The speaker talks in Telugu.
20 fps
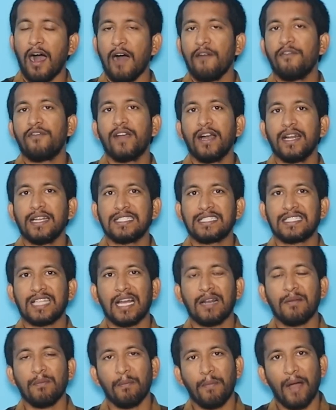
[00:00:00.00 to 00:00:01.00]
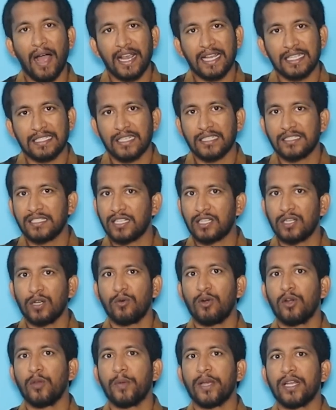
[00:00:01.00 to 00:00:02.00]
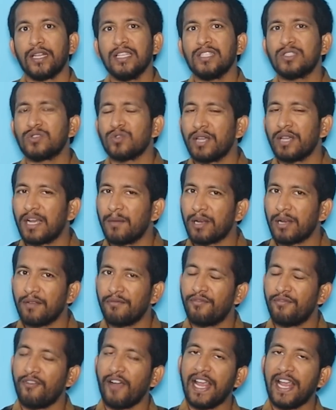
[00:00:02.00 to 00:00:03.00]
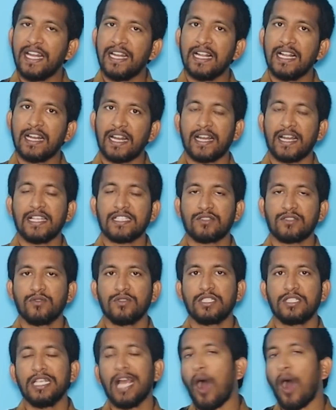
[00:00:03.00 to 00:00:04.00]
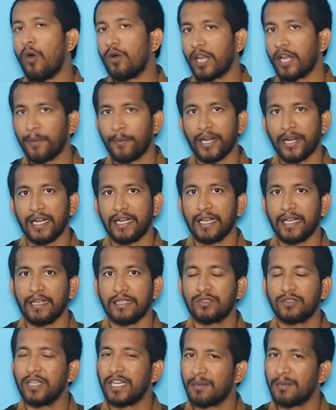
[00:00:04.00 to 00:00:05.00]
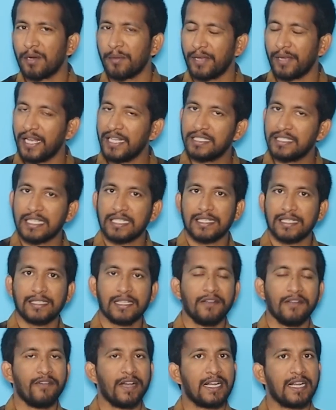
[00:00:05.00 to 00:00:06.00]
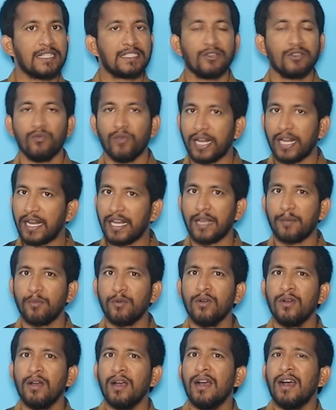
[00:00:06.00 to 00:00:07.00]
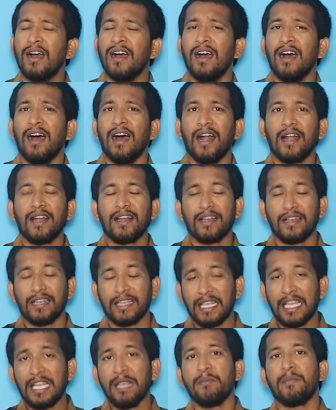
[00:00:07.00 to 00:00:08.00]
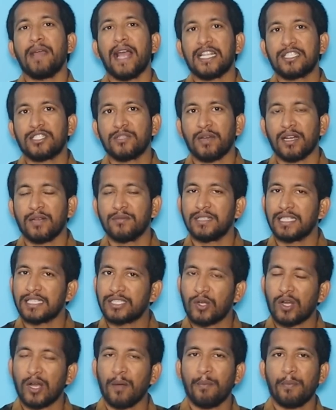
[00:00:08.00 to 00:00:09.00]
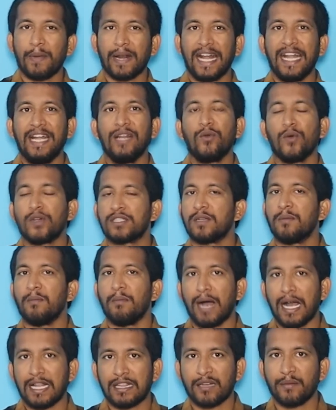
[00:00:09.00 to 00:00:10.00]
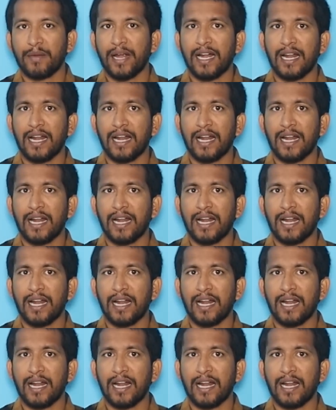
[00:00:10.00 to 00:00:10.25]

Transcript: ఆఫ్ఘనిస్తాన్ పాకిస్తాన్ చేతిలో ఓడిపోయింది సో ఇక మనం ఫైనల్ రేస్ నుంచి అవుట్ అయిపోయినట్టే సో ఇక మనం ఏం చేసినా సరే ఫైనల్స్కి వెళ్ళలేము అండ్ ఈ మ్యాచ్ మనం జస్ట్ ఒక ప్రైడ్ కోసం మాత్రమే